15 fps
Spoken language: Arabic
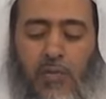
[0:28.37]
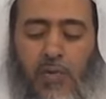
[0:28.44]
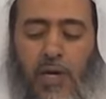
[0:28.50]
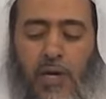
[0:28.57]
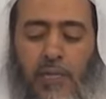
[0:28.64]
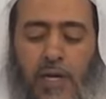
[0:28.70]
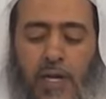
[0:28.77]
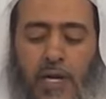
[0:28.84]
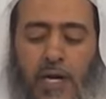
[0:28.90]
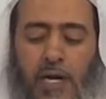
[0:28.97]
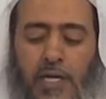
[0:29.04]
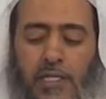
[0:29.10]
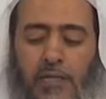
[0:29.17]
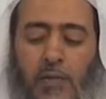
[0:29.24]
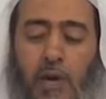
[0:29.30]
وأمر
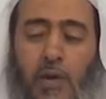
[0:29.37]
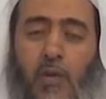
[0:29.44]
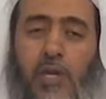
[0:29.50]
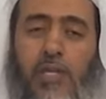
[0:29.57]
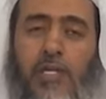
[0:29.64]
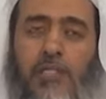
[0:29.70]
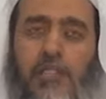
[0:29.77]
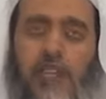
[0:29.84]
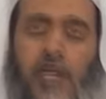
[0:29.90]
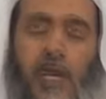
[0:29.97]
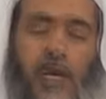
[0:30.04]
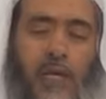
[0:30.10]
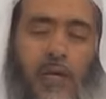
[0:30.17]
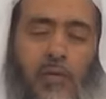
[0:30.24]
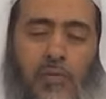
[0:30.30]
خادمه أن
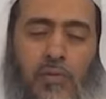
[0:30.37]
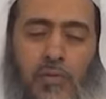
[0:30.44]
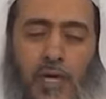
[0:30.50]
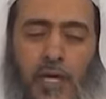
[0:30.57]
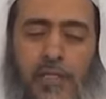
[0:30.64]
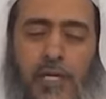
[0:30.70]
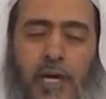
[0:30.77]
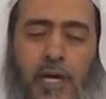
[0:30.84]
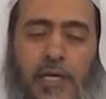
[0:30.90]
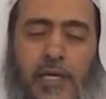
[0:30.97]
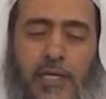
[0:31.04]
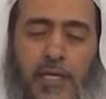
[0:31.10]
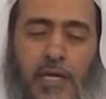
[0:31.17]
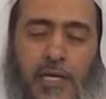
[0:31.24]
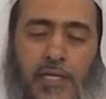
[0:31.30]
يصنع له
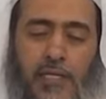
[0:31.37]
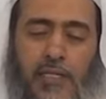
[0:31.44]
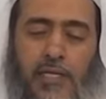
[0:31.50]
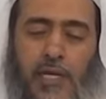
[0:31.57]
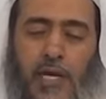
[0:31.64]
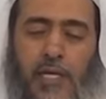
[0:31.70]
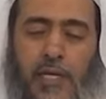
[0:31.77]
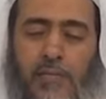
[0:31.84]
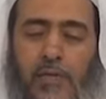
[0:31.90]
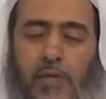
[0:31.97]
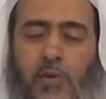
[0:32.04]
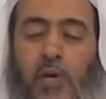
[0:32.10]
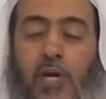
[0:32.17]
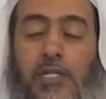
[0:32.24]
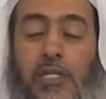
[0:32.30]
أتايا أي شايا
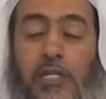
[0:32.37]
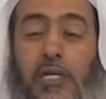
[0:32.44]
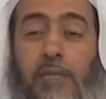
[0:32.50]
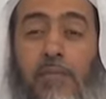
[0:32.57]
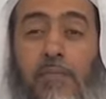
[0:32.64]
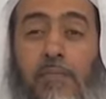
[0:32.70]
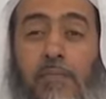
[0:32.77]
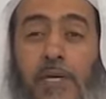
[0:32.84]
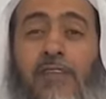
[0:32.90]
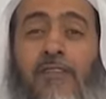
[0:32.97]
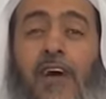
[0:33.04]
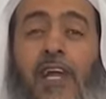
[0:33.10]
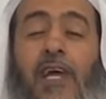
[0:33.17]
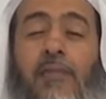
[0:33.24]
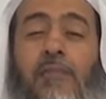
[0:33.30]
بلغتهم
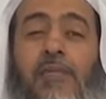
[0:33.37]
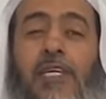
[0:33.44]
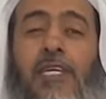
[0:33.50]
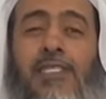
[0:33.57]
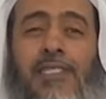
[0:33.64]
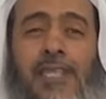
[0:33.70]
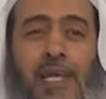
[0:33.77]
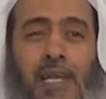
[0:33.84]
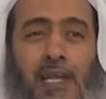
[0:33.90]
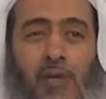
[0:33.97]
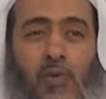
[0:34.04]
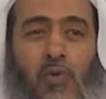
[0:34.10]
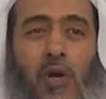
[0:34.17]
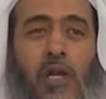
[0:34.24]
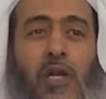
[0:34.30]
فلم
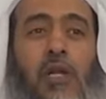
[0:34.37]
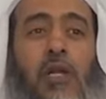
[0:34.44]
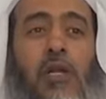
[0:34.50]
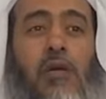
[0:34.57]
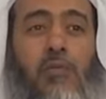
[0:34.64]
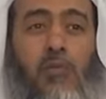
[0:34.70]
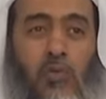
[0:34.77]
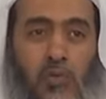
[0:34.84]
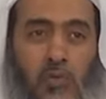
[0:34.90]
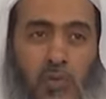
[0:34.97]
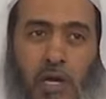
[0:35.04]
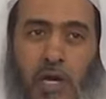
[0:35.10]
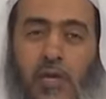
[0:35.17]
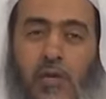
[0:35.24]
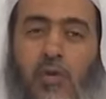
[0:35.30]
يزل يقلب
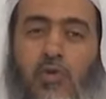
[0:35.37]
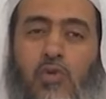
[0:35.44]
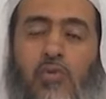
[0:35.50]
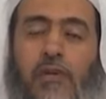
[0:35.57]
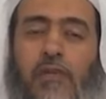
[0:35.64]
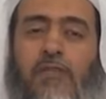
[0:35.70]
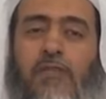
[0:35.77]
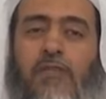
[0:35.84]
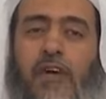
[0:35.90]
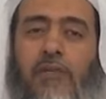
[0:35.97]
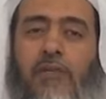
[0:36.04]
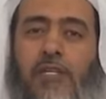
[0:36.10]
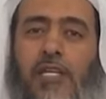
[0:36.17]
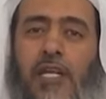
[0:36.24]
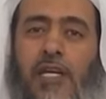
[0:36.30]
الكتب في
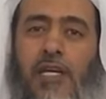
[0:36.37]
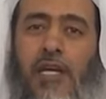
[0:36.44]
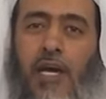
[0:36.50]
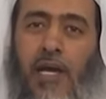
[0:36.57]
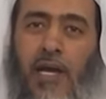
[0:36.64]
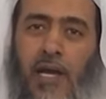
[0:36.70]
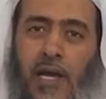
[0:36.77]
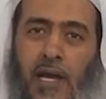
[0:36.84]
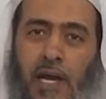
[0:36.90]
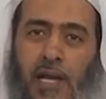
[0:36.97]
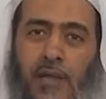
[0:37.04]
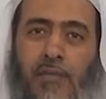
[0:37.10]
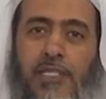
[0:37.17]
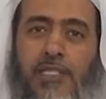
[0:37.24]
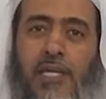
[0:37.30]
فهم تلك
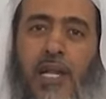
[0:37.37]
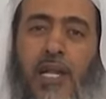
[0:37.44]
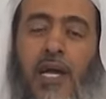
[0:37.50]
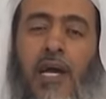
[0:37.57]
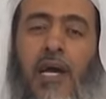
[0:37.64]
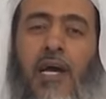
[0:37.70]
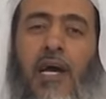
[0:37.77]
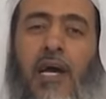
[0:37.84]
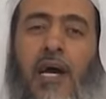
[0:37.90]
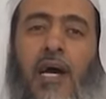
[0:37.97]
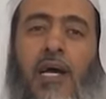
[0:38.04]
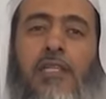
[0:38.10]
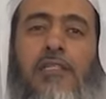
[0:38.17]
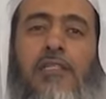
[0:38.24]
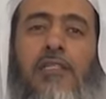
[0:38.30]
المسألة
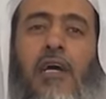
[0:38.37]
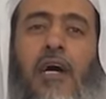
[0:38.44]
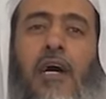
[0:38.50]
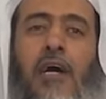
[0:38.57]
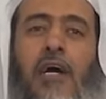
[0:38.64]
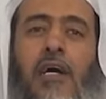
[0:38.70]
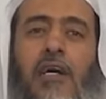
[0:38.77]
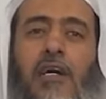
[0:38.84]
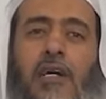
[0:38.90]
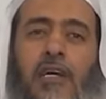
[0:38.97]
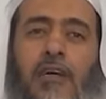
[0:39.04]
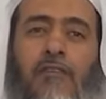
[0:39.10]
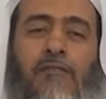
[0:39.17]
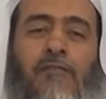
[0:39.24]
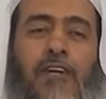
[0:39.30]
حتى
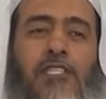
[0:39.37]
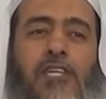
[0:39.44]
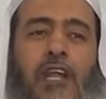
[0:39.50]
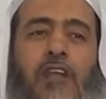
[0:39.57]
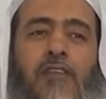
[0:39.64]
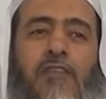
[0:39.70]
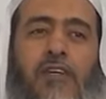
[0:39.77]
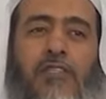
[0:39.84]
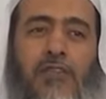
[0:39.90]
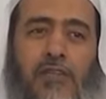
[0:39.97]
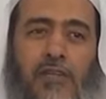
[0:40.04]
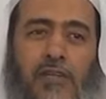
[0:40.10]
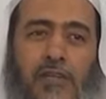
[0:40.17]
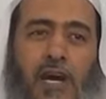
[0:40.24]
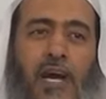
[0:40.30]
انفجر
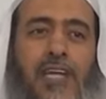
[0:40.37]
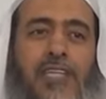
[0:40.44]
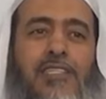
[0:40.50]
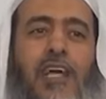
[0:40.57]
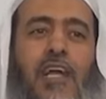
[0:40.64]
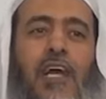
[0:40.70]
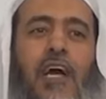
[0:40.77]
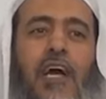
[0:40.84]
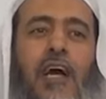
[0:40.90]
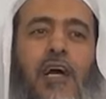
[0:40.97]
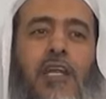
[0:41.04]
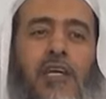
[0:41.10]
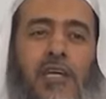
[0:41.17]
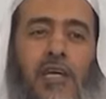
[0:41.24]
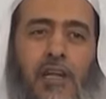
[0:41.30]
الفجر أي طلع
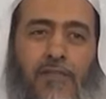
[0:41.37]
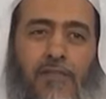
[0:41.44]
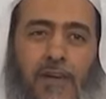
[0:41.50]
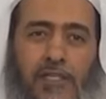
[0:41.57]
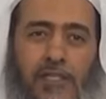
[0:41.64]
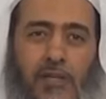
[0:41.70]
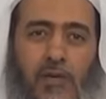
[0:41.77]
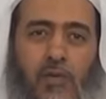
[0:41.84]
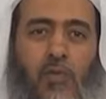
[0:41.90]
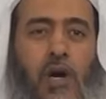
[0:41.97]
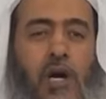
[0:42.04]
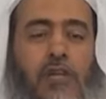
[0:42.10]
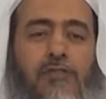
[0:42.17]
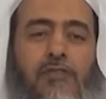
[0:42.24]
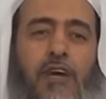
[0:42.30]
عليه الفجر
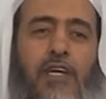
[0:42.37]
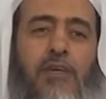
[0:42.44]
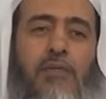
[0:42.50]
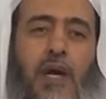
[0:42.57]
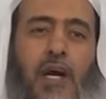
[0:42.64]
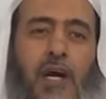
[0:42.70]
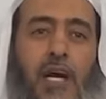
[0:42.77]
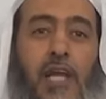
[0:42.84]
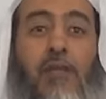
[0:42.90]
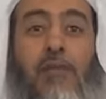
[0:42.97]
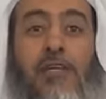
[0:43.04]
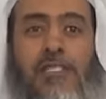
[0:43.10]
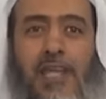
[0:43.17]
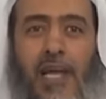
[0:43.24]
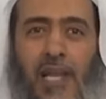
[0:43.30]
وقد فهم
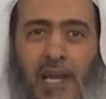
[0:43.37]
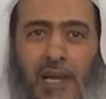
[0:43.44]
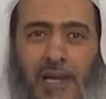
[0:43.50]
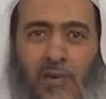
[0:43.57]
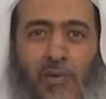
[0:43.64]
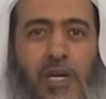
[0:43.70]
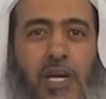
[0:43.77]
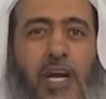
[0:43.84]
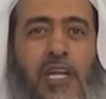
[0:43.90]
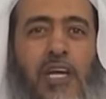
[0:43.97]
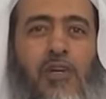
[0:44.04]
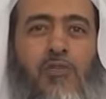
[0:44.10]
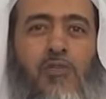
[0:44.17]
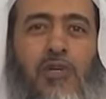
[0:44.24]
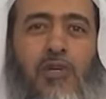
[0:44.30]
المسألة وكان
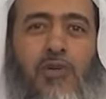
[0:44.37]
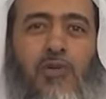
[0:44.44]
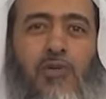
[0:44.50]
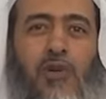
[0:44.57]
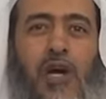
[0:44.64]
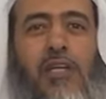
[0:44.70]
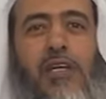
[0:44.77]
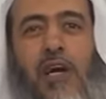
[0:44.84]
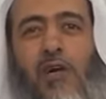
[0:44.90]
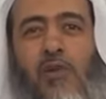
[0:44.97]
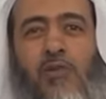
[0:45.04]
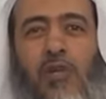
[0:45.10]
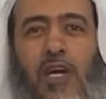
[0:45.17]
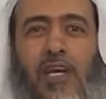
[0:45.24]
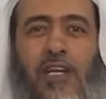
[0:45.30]
يمكنه أن
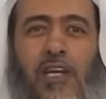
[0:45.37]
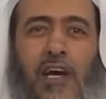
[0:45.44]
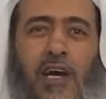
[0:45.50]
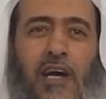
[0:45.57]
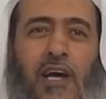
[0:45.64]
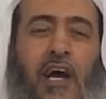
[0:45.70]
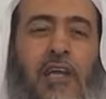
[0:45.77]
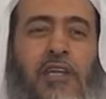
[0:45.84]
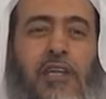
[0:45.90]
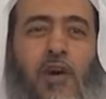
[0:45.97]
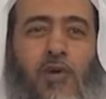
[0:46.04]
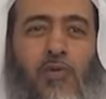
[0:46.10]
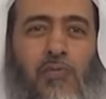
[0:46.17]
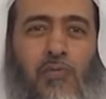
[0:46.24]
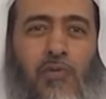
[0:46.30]
يخلد إلى
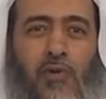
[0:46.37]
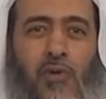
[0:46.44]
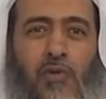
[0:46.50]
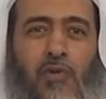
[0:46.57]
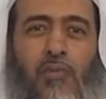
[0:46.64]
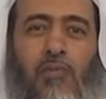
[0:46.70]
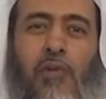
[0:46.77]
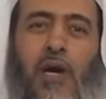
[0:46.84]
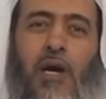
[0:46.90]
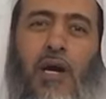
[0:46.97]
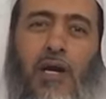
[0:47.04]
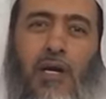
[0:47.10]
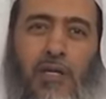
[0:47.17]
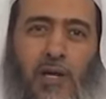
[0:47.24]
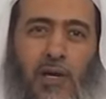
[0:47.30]
النوم ثم
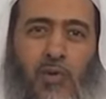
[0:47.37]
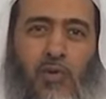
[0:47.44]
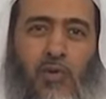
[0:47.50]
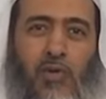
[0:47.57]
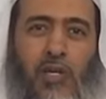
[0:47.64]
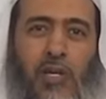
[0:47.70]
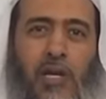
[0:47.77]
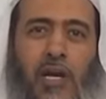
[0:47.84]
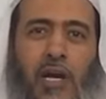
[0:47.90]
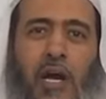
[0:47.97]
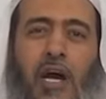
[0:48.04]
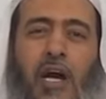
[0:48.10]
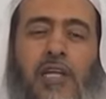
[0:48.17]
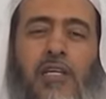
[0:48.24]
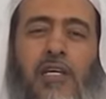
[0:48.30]
يقول
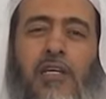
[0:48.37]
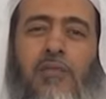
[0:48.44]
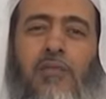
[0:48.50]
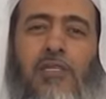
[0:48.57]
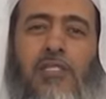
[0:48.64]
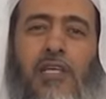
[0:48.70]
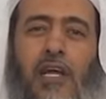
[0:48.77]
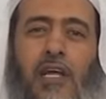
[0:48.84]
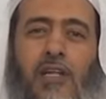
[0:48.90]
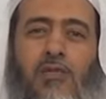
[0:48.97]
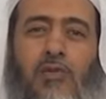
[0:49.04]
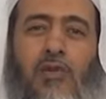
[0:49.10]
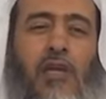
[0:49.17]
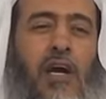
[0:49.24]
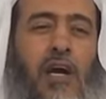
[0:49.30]
هذه مسألة
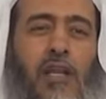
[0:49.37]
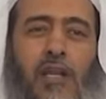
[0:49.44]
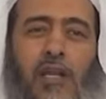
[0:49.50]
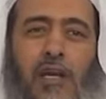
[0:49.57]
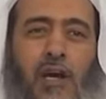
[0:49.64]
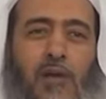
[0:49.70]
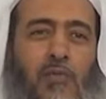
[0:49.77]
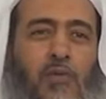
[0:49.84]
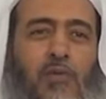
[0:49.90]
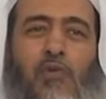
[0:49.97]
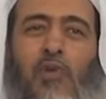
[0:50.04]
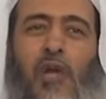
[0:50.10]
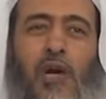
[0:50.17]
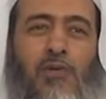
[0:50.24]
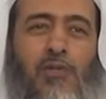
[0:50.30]
لعلي
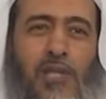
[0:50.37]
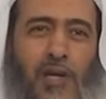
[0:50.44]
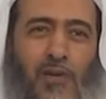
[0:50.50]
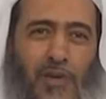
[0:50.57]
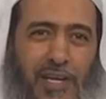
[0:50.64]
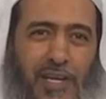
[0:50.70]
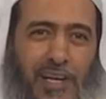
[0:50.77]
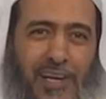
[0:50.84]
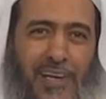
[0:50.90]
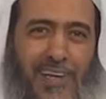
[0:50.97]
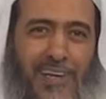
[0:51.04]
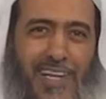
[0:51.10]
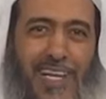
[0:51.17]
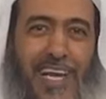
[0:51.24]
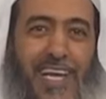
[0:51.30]
أموت لا أسأل عنها
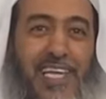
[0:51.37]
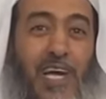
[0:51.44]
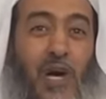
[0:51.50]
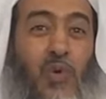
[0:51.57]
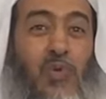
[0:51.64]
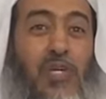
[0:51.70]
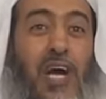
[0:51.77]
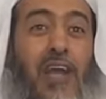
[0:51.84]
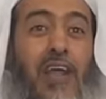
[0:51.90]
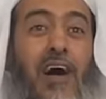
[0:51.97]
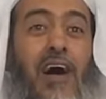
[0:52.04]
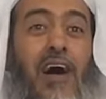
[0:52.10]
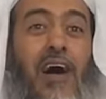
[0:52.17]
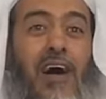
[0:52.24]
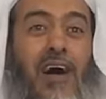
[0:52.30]
لأنه
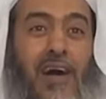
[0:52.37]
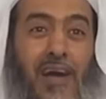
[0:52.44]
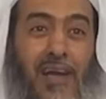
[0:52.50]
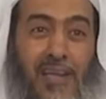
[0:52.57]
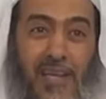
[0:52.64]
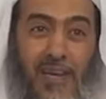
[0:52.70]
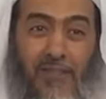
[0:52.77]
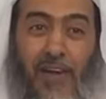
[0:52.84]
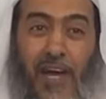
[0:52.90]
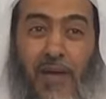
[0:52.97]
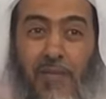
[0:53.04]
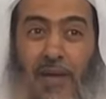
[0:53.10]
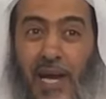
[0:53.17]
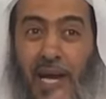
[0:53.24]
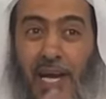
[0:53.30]
يرى أن
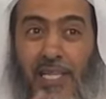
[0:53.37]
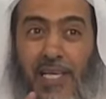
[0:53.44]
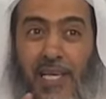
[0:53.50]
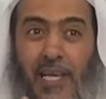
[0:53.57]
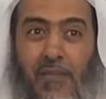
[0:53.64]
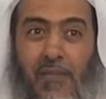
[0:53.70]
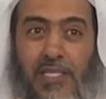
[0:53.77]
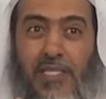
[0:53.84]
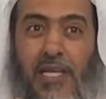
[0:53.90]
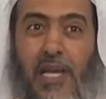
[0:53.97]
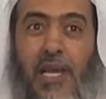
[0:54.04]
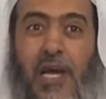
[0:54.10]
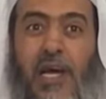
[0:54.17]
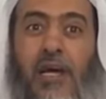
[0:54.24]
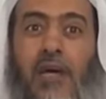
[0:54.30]
فهم هذه
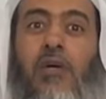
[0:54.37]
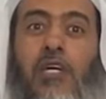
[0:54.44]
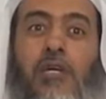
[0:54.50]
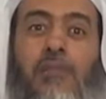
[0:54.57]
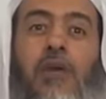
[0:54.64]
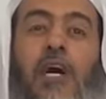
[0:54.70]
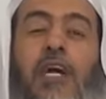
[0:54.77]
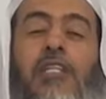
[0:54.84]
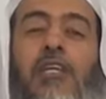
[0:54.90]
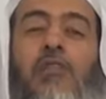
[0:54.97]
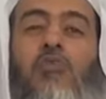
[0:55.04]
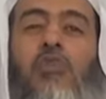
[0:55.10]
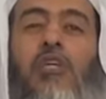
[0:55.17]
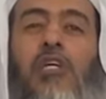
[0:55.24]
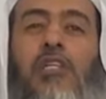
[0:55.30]
المسألة
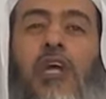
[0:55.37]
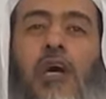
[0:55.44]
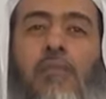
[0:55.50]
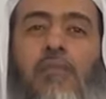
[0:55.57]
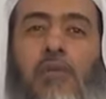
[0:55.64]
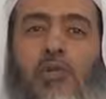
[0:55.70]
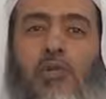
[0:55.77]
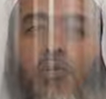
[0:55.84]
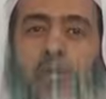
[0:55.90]
عبادة يتعبد